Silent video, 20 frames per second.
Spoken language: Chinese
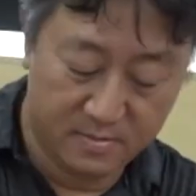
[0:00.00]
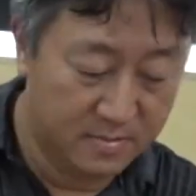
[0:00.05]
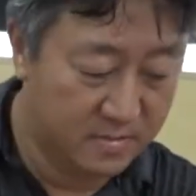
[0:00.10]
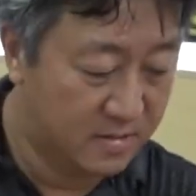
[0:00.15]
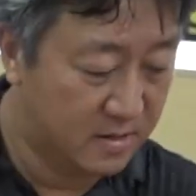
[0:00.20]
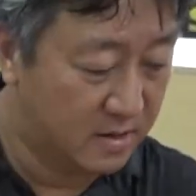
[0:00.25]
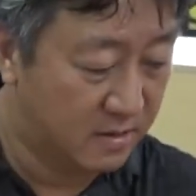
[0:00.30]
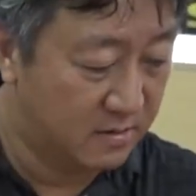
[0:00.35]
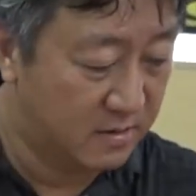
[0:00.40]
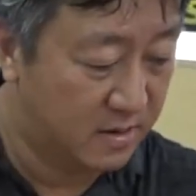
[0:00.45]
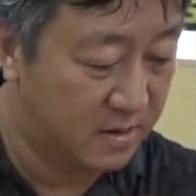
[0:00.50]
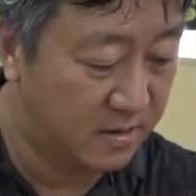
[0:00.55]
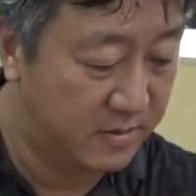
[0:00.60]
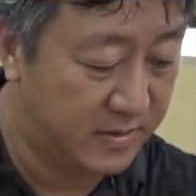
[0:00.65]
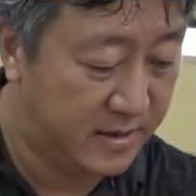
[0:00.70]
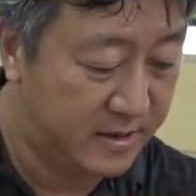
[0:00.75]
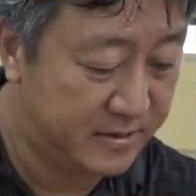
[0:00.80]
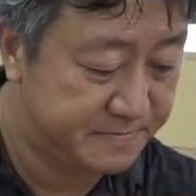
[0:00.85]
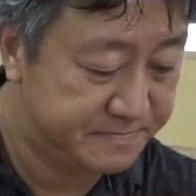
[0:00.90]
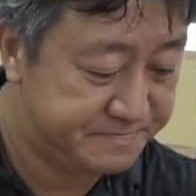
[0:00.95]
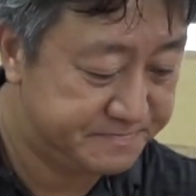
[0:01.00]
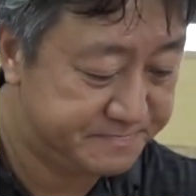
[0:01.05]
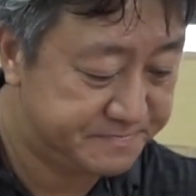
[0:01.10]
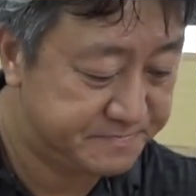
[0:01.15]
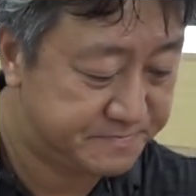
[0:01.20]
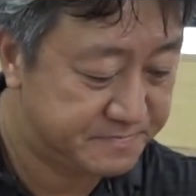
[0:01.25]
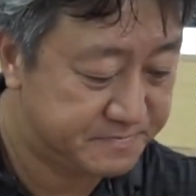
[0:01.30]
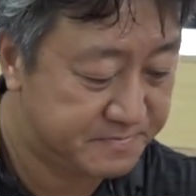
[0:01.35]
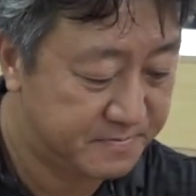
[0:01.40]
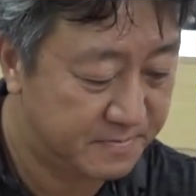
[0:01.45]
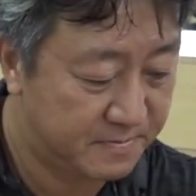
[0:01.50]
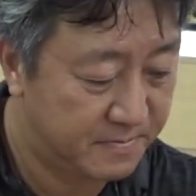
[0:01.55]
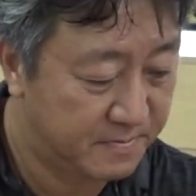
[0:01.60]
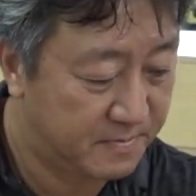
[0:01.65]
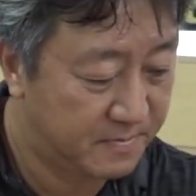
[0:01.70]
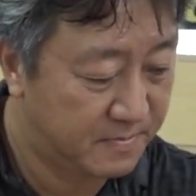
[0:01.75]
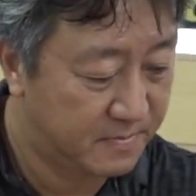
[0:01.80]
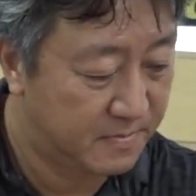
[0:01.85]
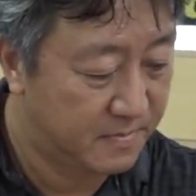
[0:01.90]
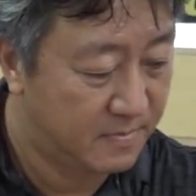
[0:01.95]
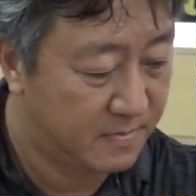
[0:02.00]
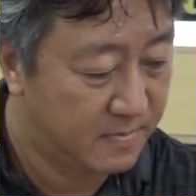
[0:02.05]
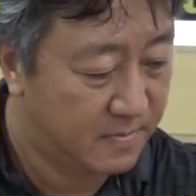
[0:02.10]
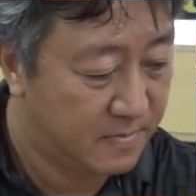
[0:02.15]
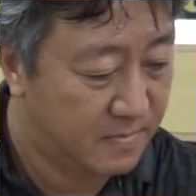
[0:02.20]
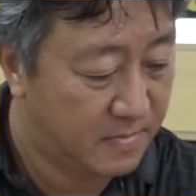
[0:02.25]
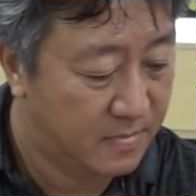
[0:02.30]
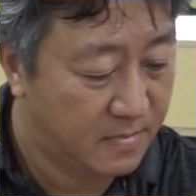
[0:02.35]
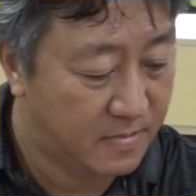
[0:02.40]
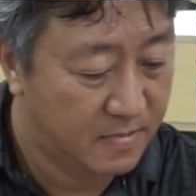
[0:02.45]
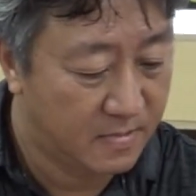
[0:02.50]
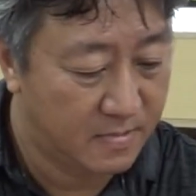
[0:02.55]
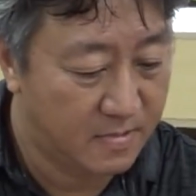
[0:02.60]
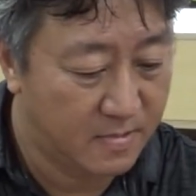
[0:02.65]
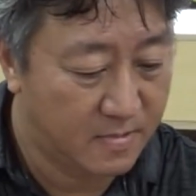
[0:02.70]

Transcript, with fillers: 自掏腰包，带着挑战成功的学生